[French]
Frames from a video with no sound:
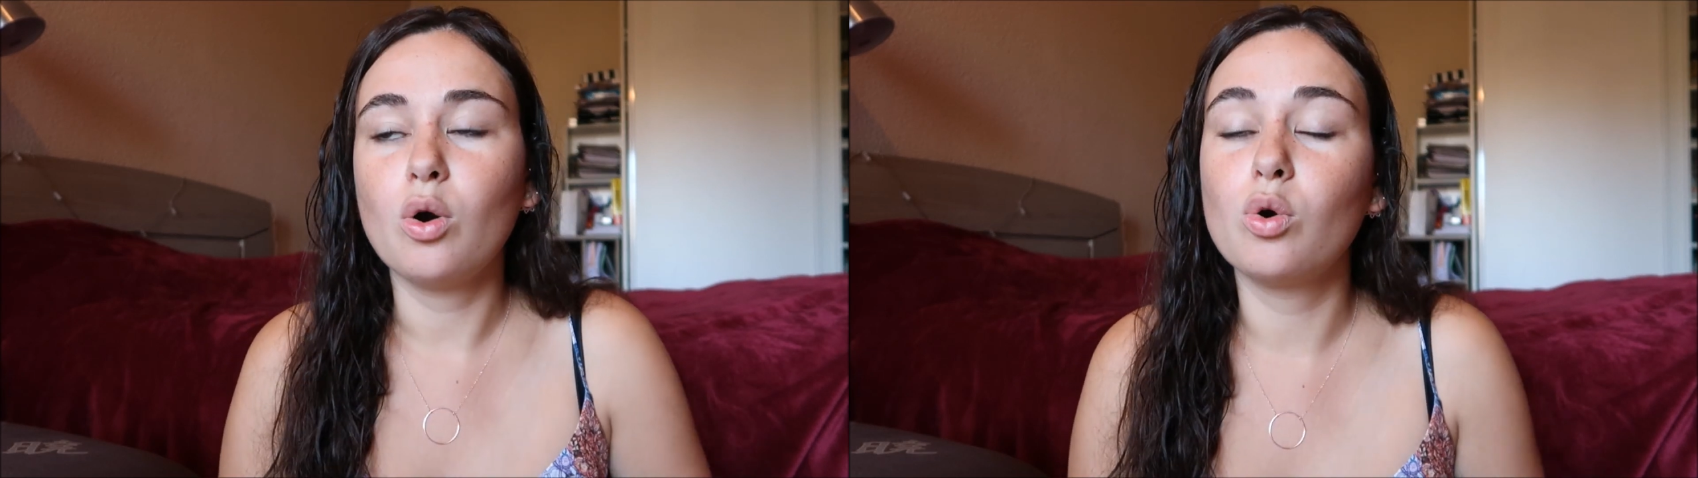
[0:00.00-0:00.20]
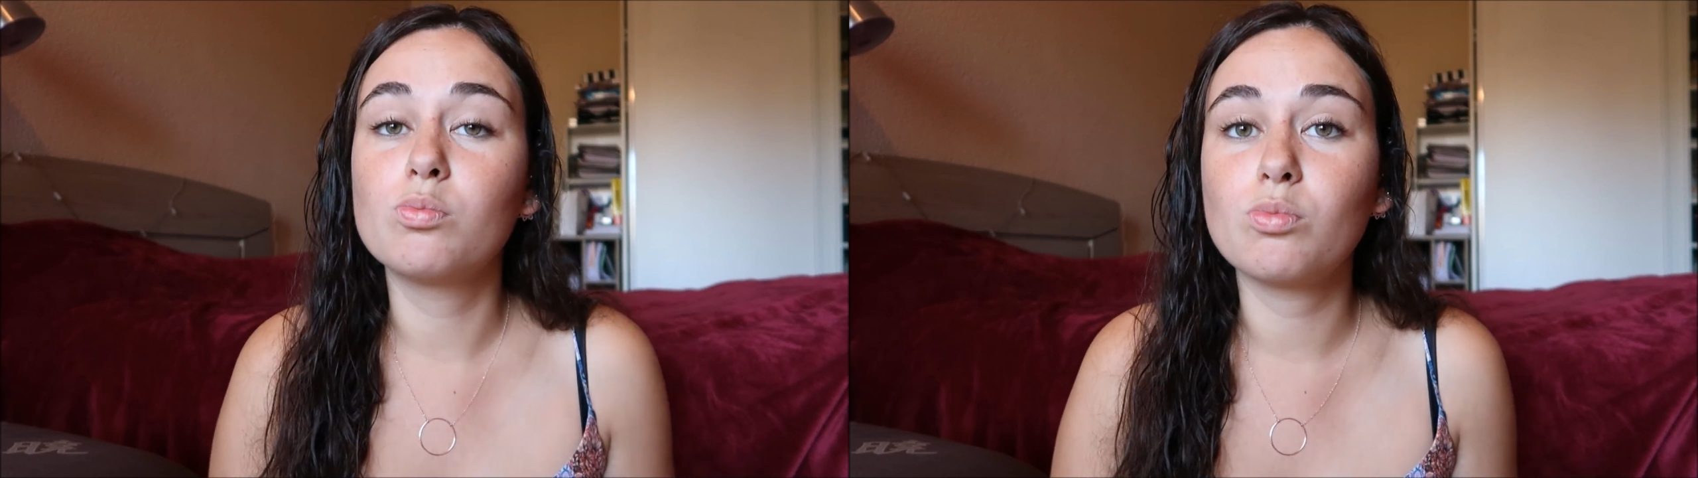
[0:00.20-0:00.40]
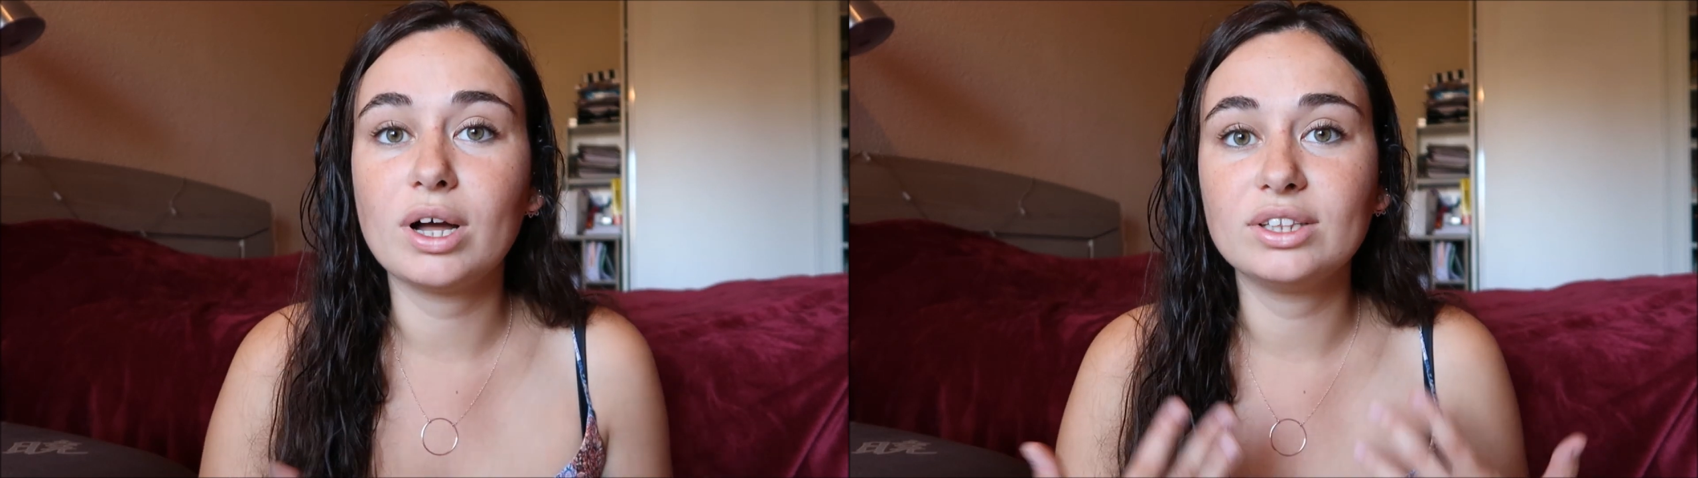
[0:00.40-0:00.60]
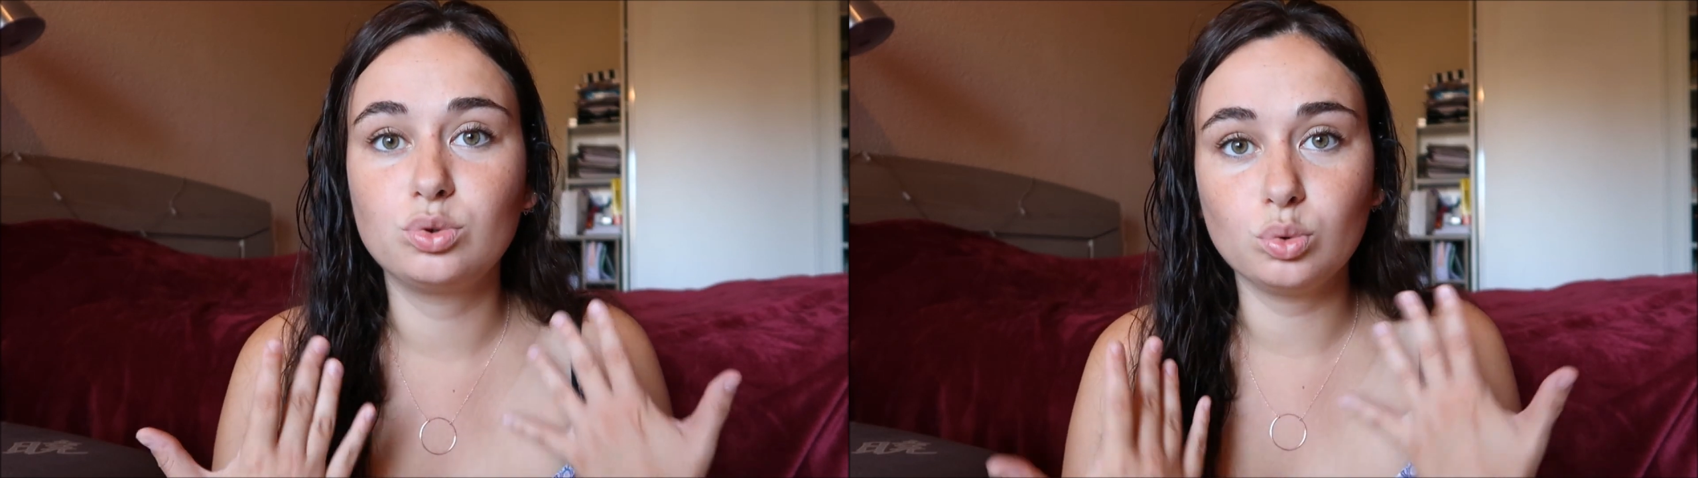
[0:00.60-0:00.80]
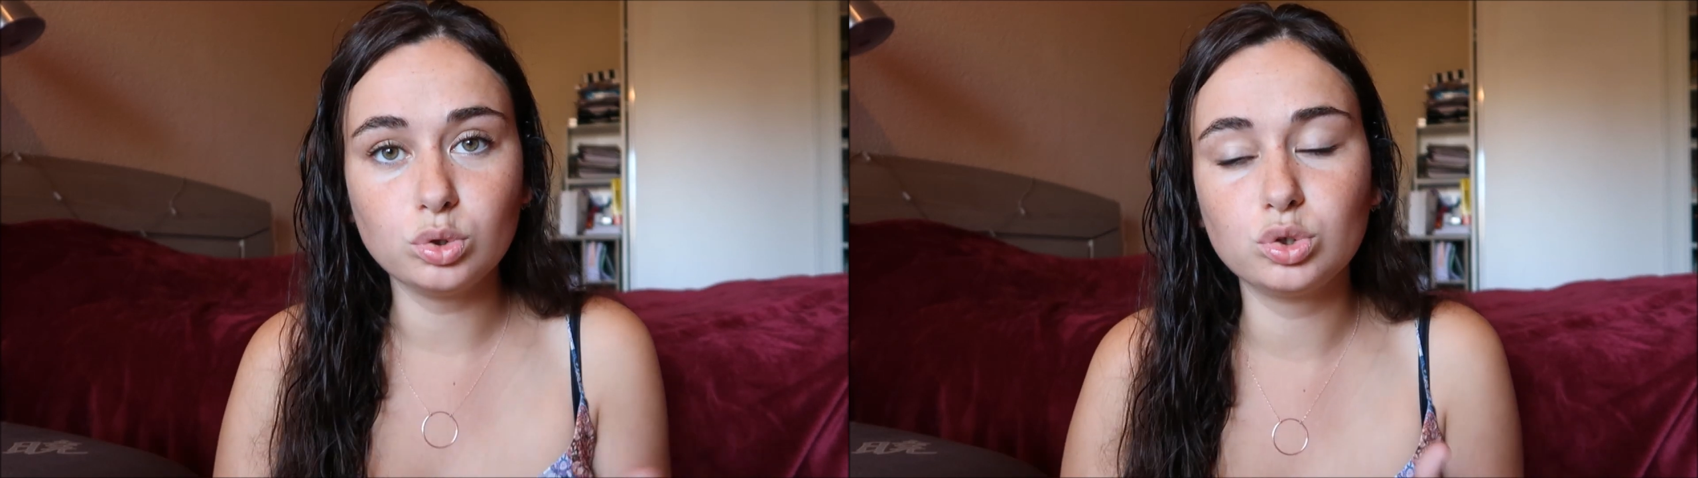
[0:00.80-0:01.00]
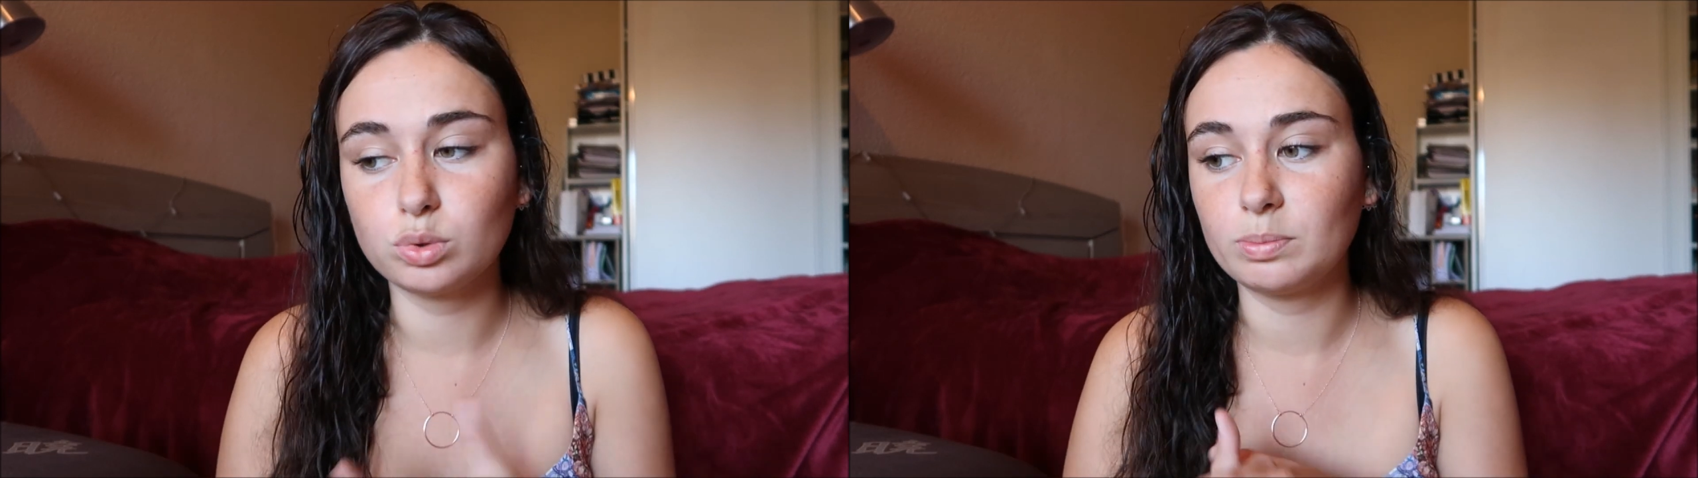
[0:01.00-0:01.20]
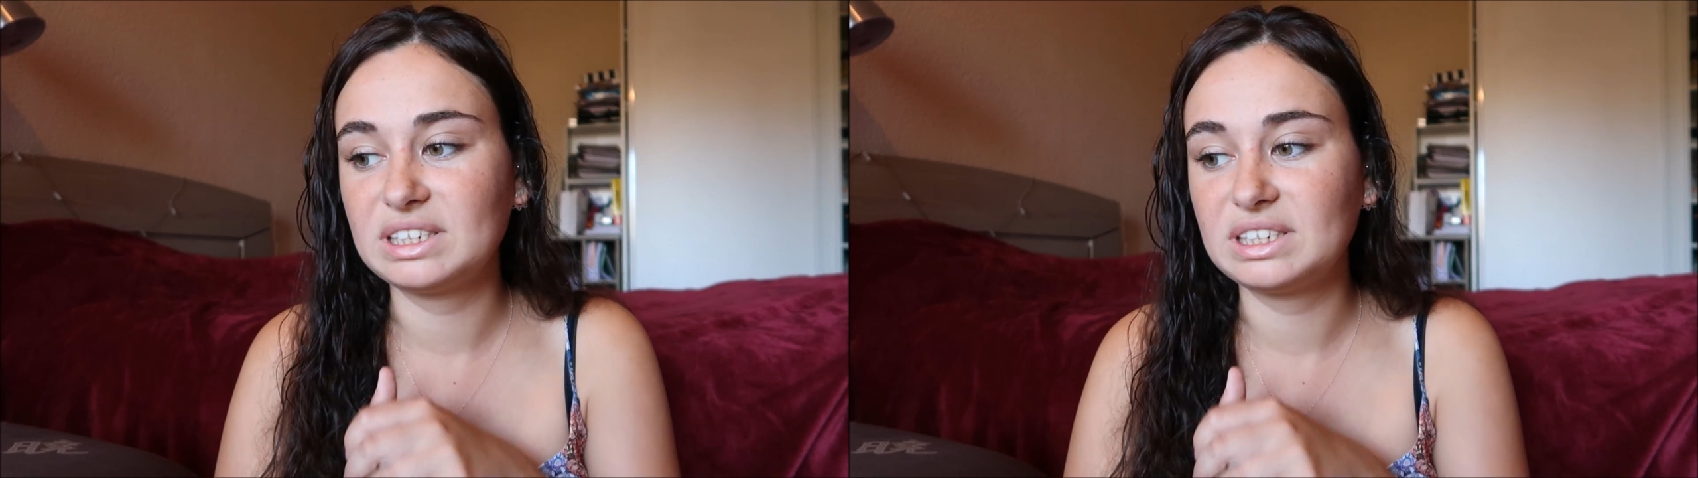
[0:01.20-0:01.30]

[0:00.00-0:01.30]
au mois d'août